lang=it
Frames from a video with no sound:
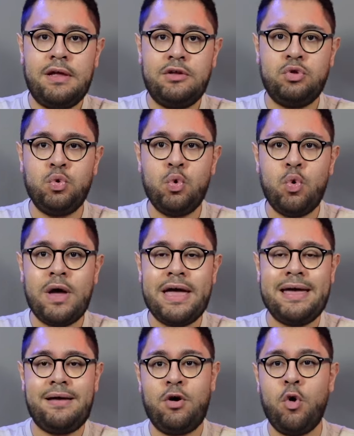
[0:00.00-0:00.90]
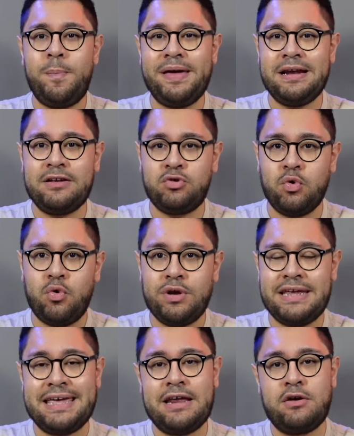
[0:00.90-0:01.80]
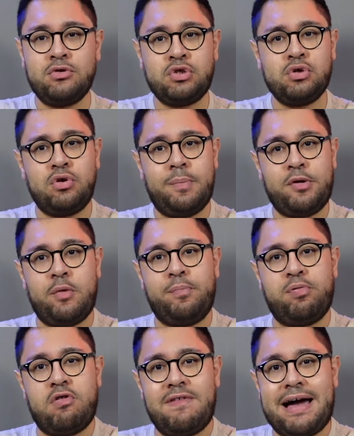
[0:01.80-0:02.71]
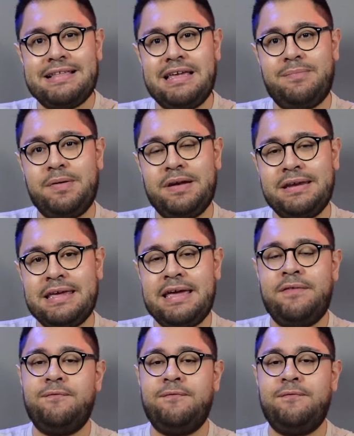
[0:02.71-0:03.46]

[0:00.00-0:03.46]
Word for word: due operatori che non sono però provider perché